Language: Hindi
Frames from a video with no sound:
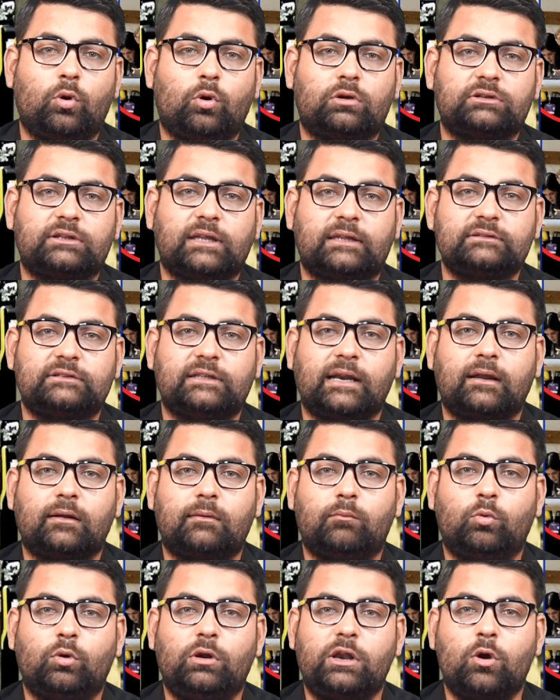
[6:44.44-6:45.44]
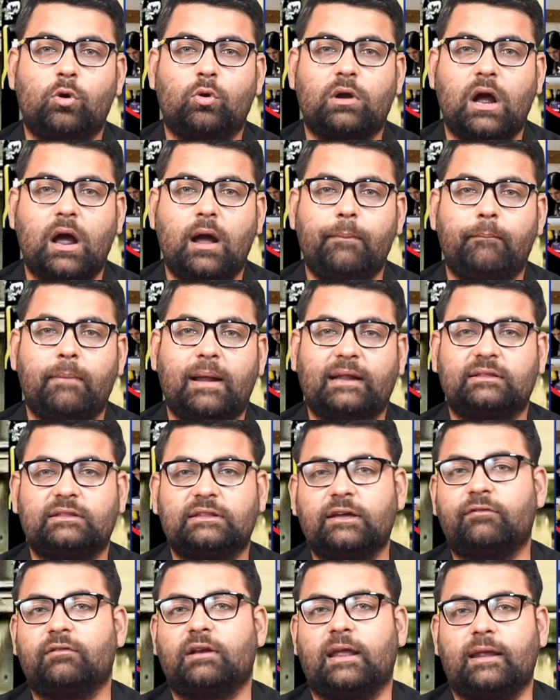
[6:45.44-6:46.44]
लोकतांत्रिक मूल्यों का
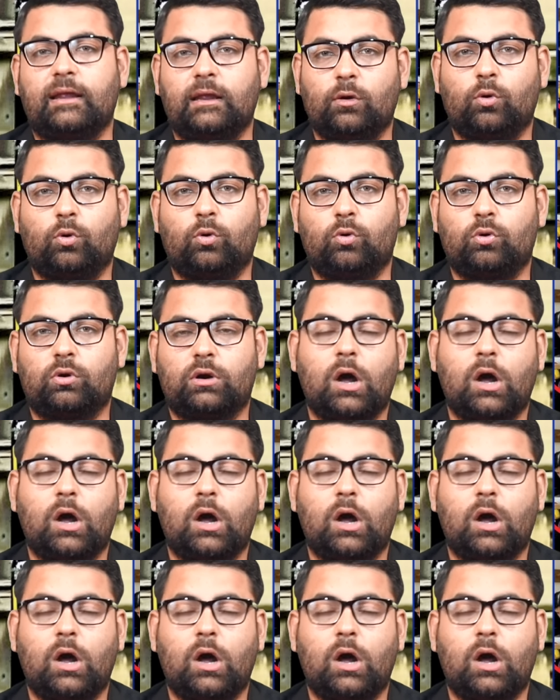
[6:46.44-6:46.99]
महत्व नहीं हो